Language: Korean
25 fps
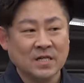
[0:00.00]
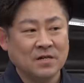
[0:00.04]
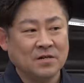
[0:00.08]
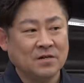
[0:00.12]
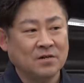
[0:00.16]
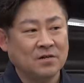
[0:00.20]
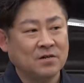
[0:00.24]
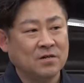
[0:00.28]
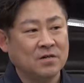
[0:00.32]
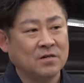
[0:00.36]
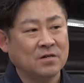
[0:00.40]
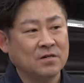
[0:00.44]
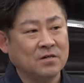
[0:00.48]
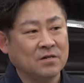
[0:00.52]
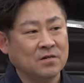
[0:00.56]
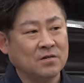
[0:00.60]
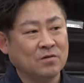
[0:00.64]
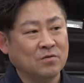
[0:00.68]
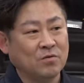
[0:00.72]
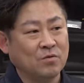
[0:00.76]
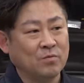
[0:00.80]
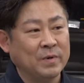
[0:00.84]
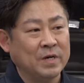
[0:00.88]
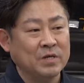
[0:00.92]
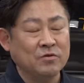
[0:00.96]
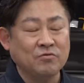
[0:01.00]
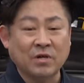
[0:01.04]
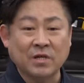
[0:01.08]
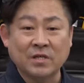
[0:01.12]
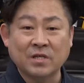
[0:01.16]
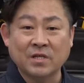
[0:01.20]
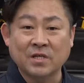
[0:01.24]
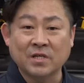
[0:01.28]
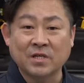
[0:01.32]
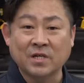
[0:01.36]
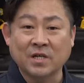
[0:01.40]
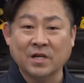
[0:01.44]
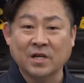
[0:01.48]
어, 오만도 안
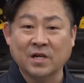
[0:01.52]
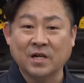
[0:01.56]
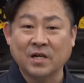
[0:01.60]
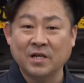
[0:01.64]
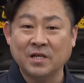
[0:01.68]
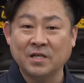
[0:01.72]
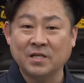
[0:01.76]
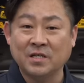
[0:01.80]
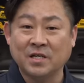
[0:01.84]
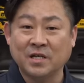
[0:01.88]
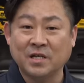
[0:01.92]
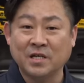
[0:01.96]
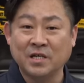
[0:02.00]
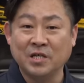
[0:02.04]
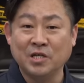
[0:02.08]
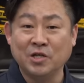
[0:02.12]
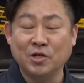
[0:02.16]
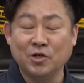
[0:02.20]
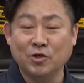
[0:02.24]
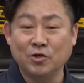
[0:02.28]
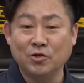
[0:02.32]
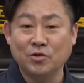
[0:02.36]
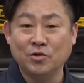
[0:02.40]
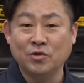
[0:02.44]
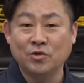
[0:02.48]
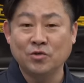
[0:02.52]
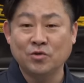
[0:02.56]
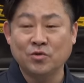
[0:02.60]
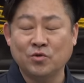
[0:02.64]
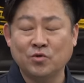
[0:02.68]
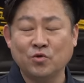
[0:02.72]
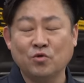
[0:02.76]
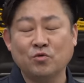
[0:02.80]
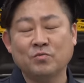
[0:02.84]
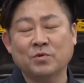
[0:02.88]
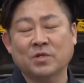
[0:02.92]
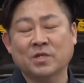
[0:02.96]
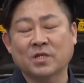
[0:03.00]
된 차가 이제 이 년
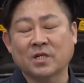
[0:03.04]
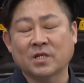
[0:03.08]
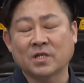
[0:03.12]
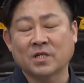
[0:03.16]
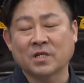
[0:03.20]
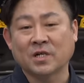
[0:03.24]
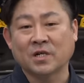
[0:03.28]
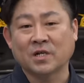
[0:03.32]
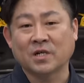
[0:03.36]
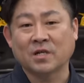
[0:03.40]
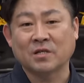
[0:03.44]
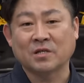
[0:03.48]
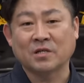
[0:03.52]
조금 지난 차가